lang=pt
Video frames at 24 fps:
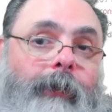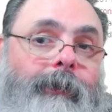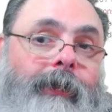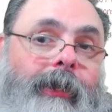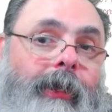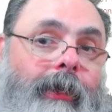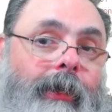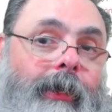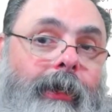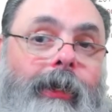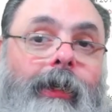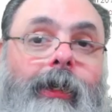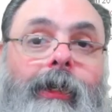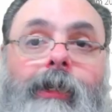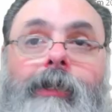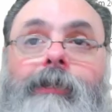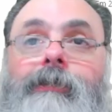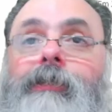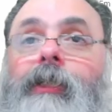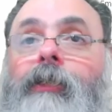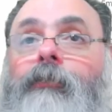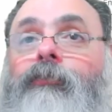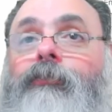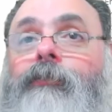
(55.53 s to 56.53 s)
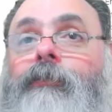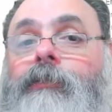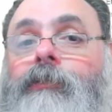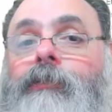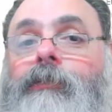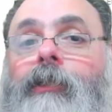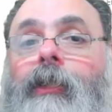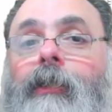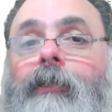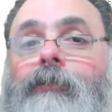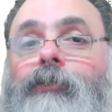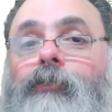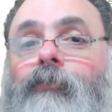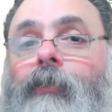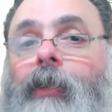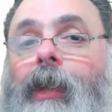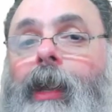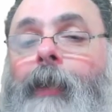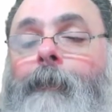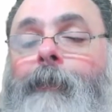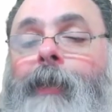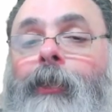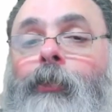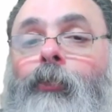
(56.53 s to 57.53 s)
Porque se ele eh,
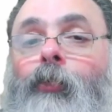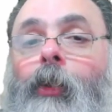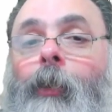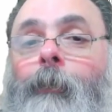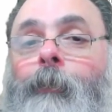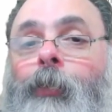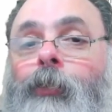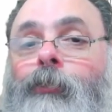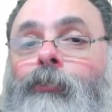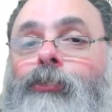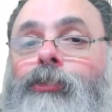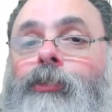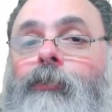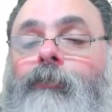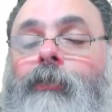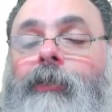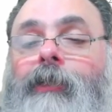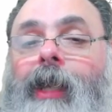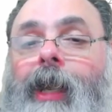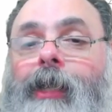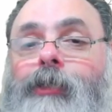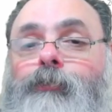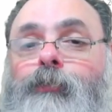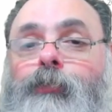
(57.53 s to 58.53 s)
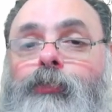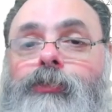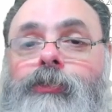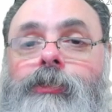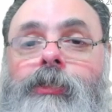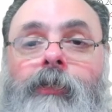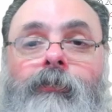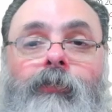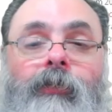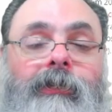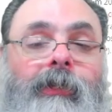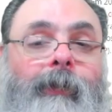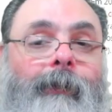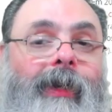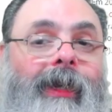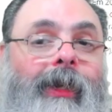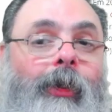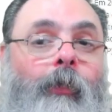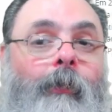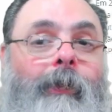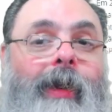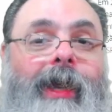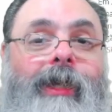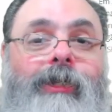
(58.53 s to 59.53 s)
tiver a menor produtividade possível,
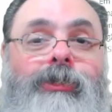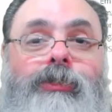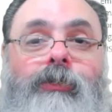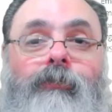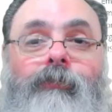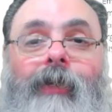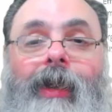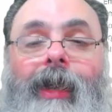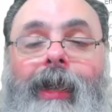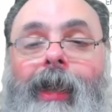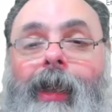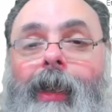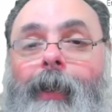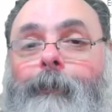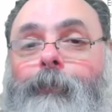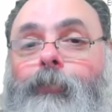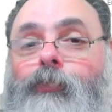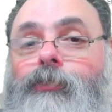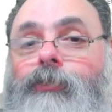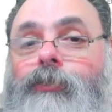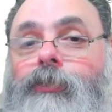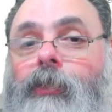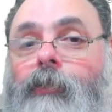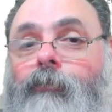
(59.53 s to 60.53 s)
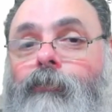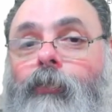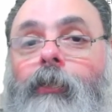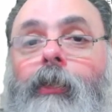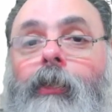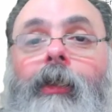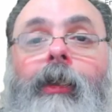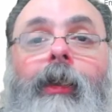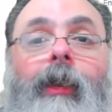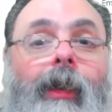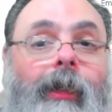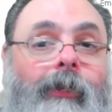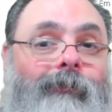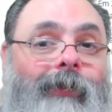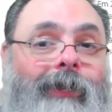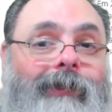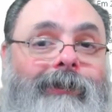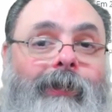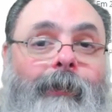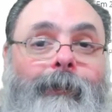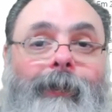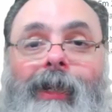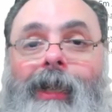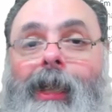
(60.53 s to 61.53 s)
trabalhar o mais devagar possível, ele vai
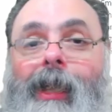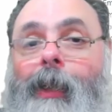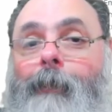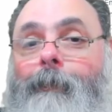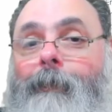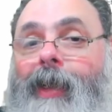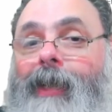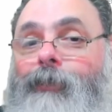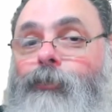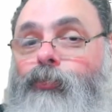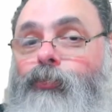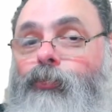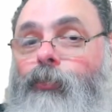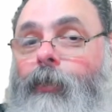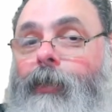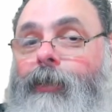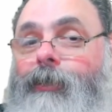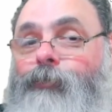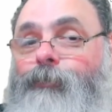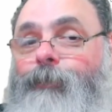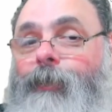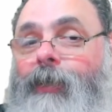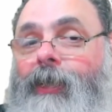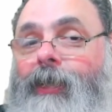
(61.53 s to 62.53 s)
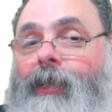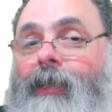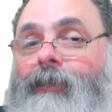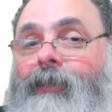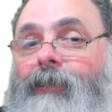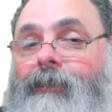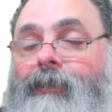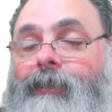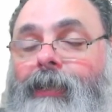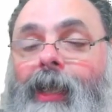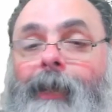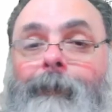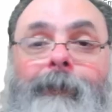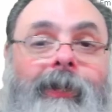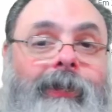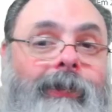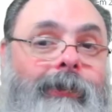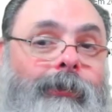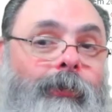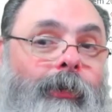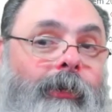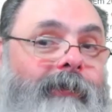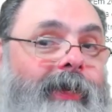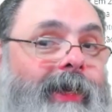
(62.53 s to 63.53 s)
trabalhar mais horas para cada etapa,
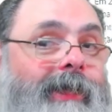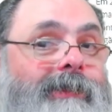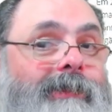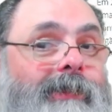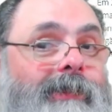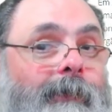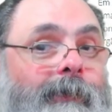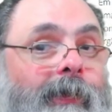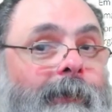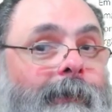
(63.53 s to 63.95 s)
então ele vai receber